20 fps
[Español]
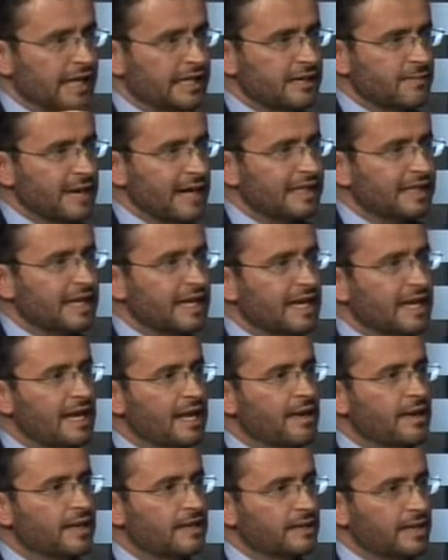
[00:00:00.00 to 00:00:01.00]
demás
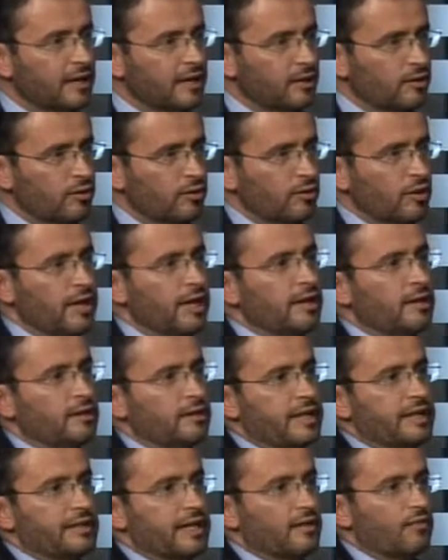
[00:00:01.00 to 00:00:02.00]
y se, y
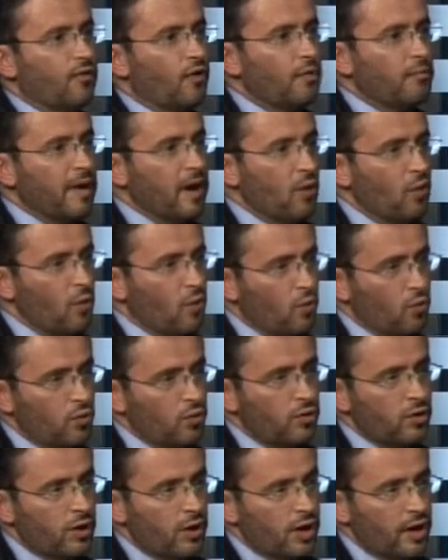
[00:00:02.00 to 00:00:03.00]
se transforme
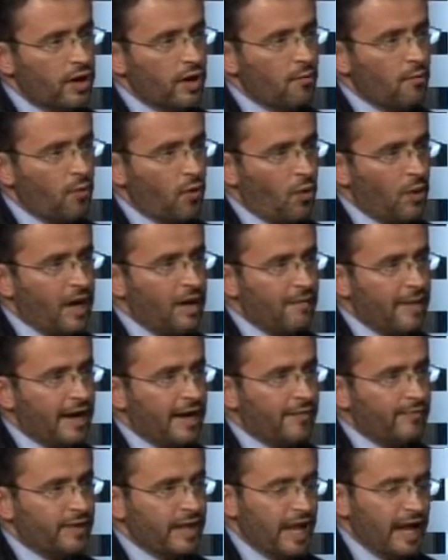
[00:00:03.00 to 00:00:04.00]
un
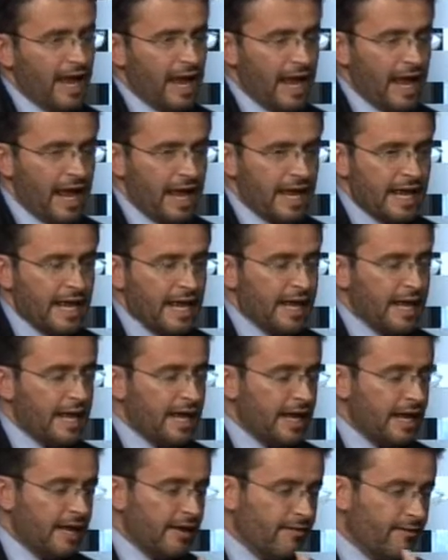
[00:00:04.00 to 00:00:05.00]
problema
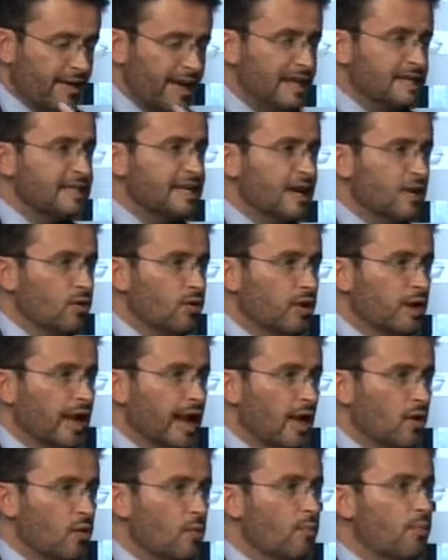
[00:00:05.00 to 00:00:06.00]
de, eh, financiero
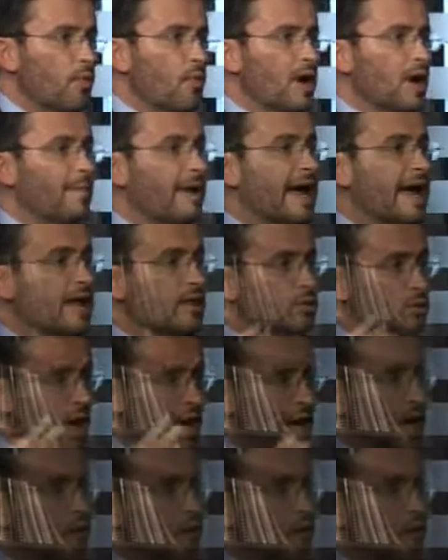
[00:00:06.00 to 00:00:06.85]
en un problema en toda la